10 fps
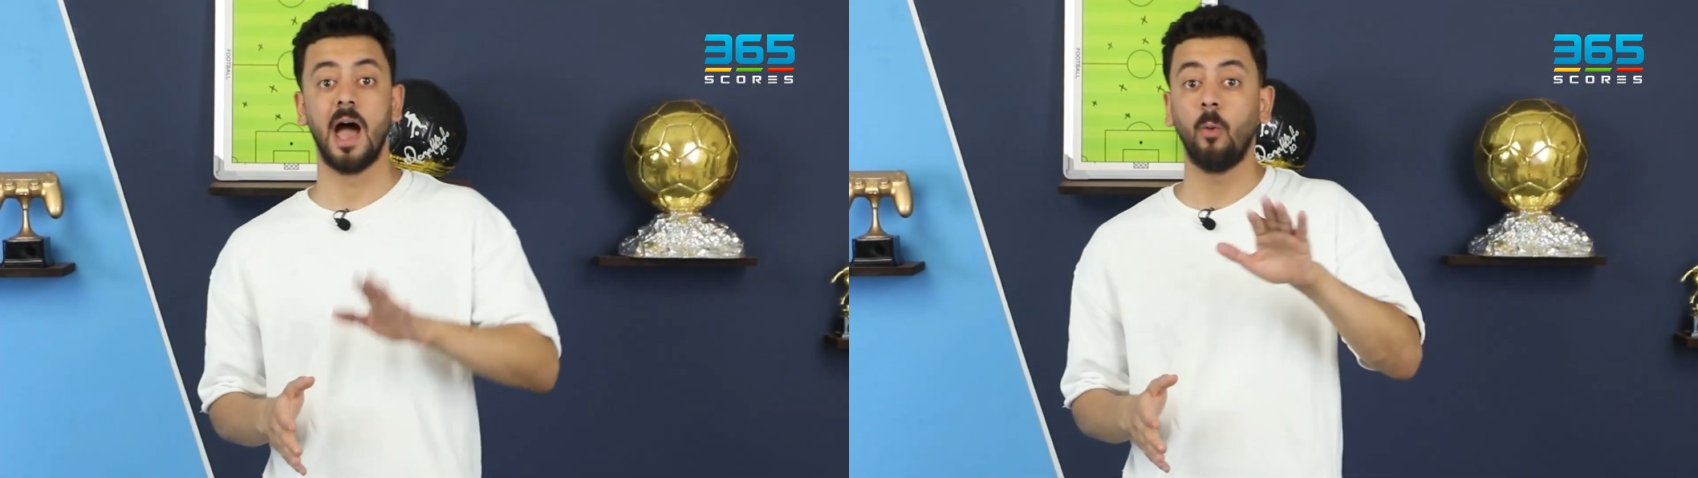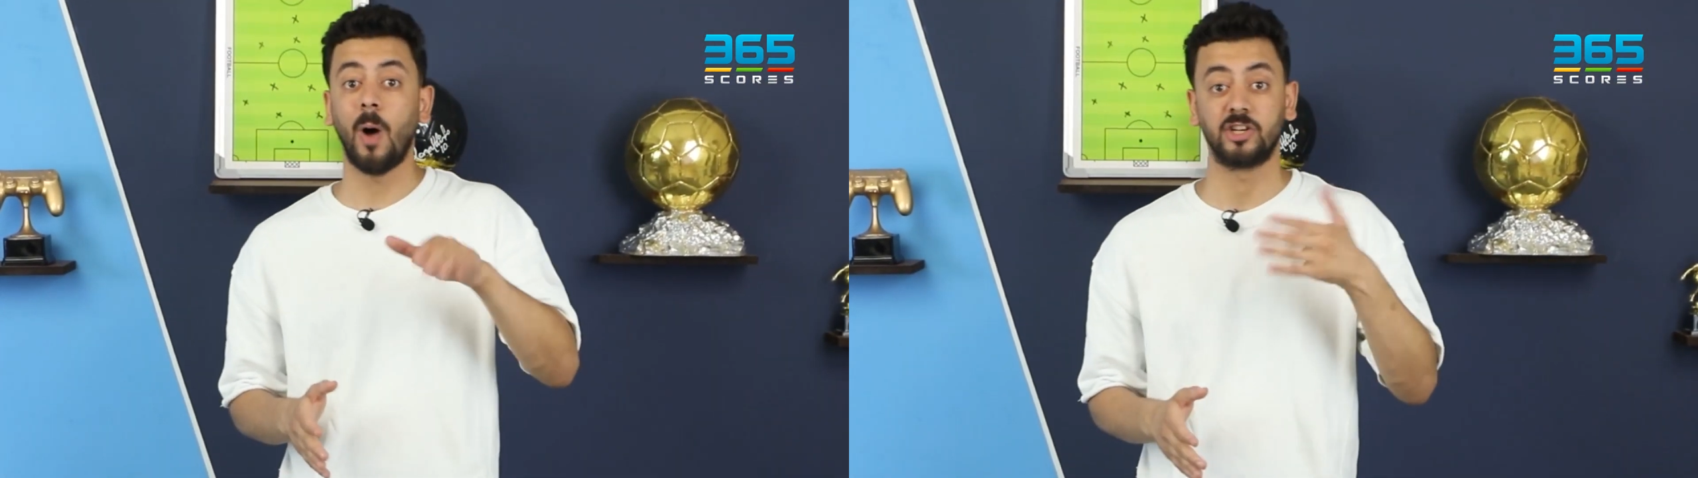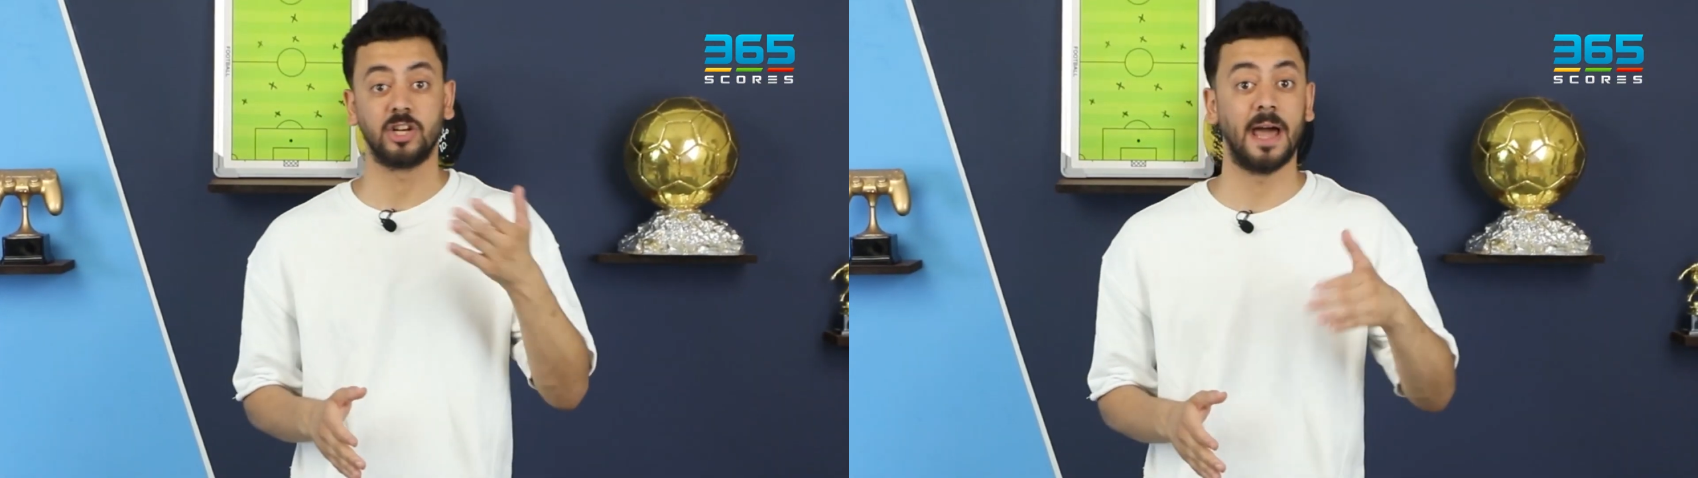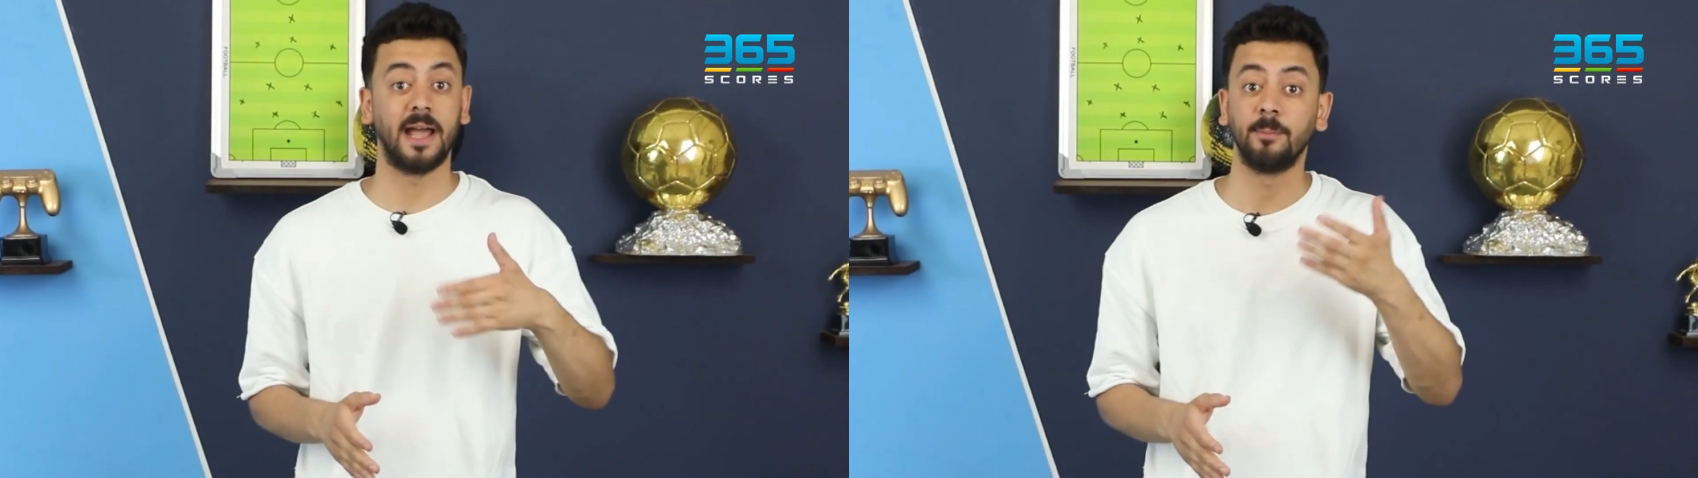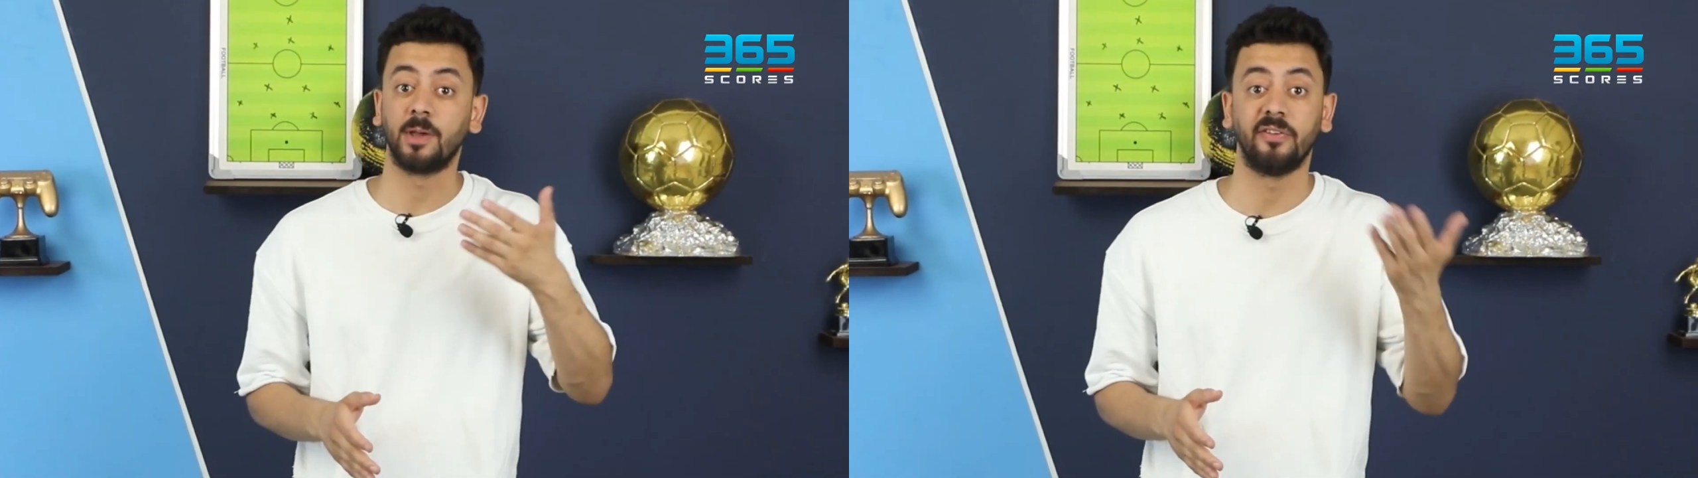او عشان
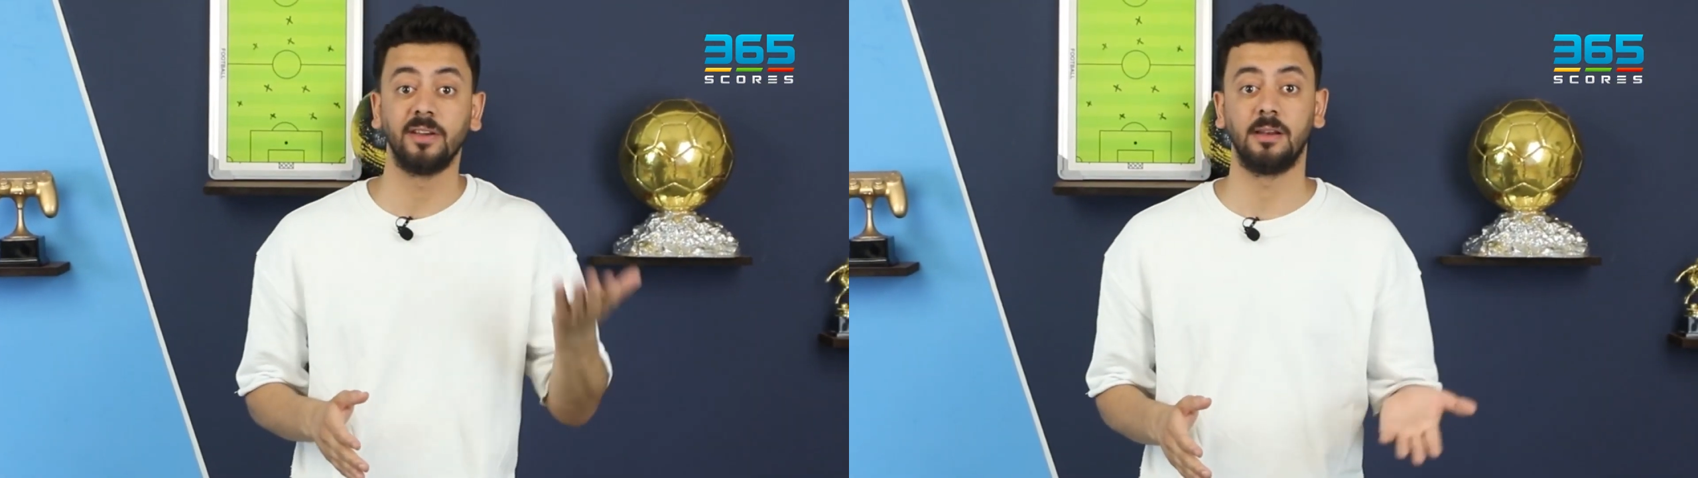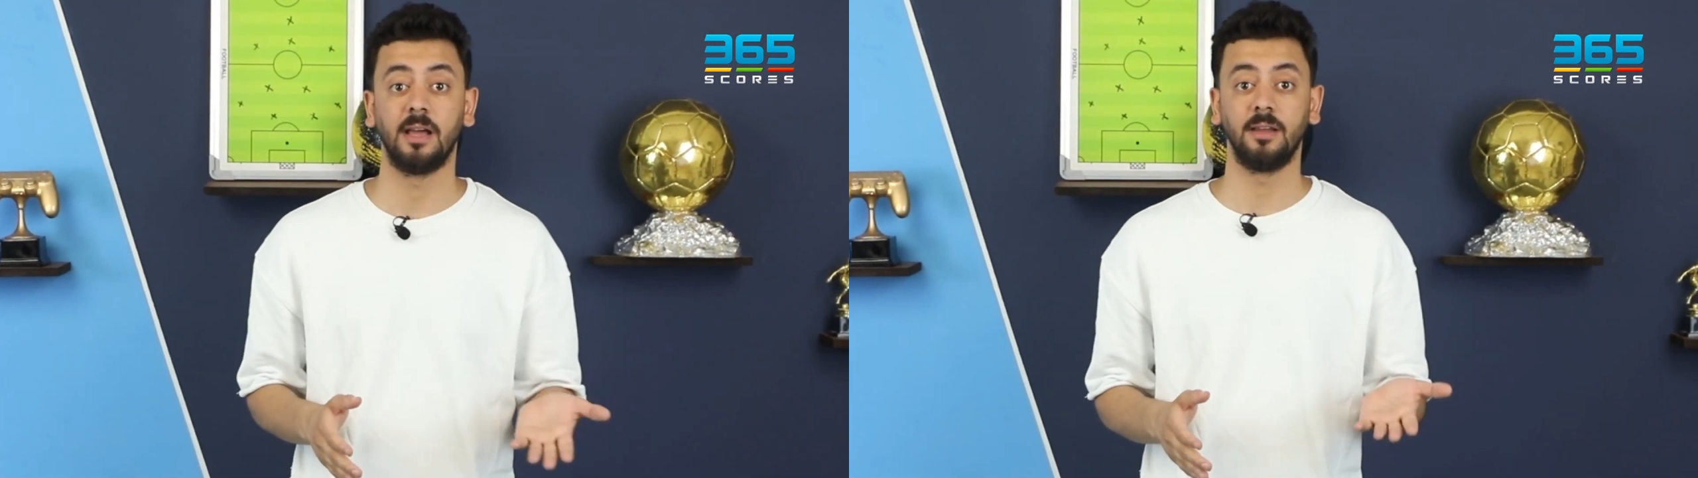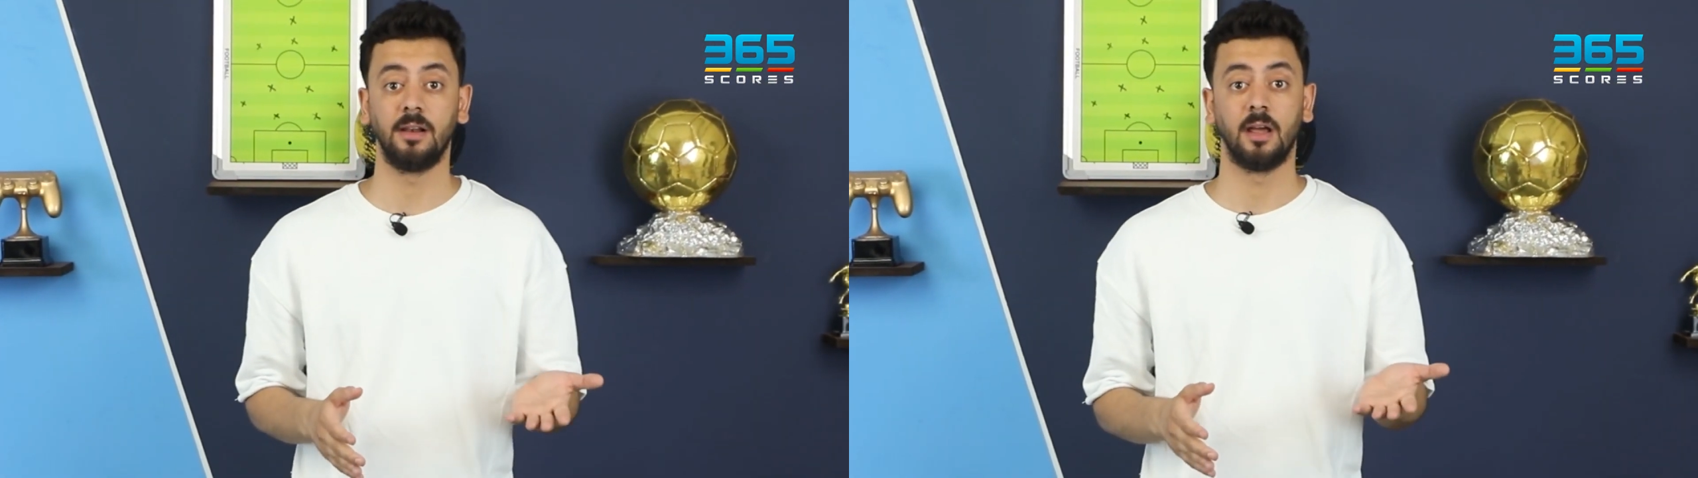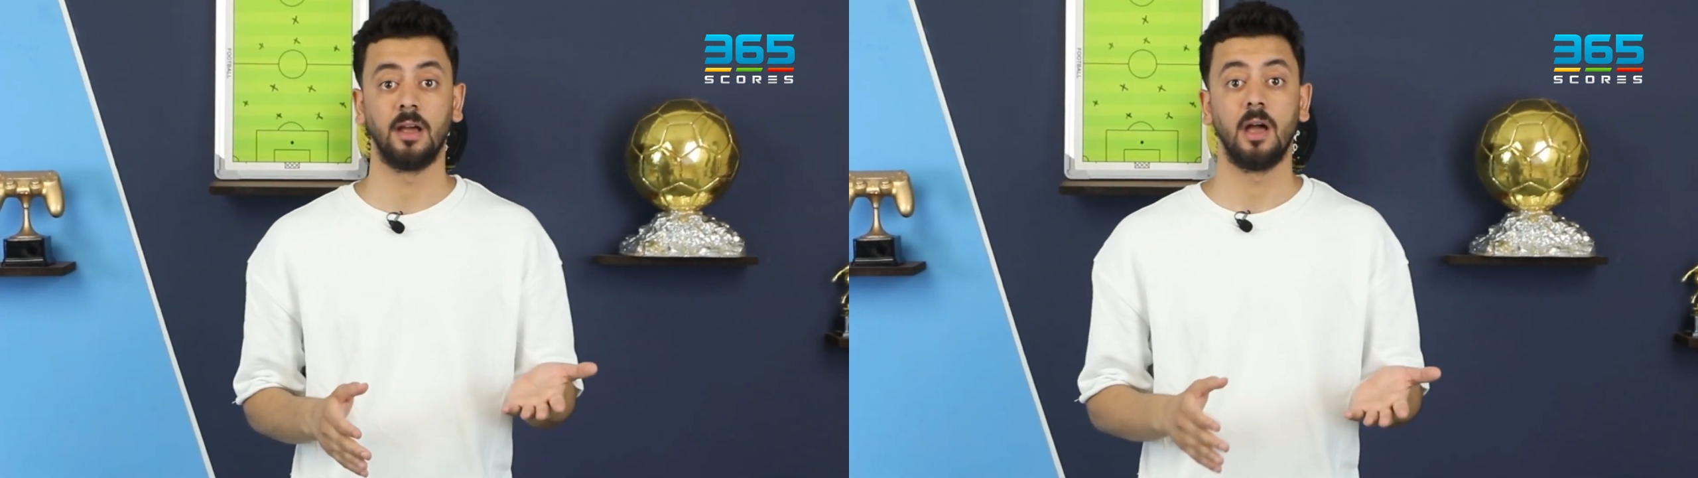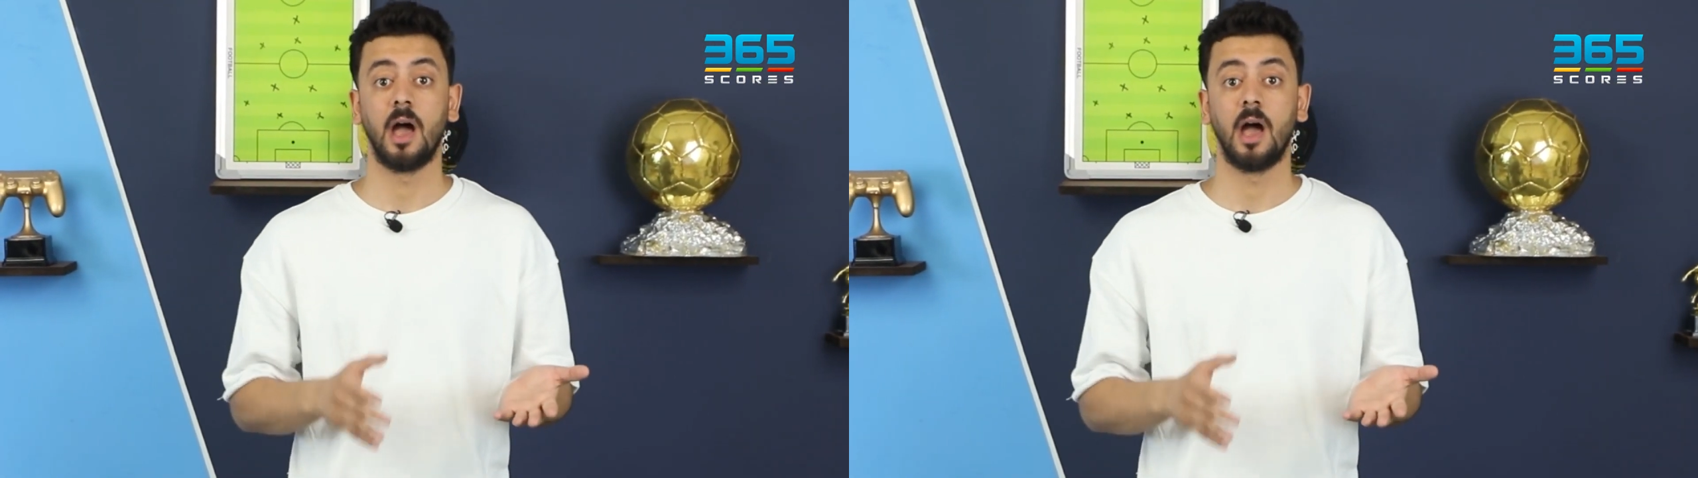عدم كفايه الادله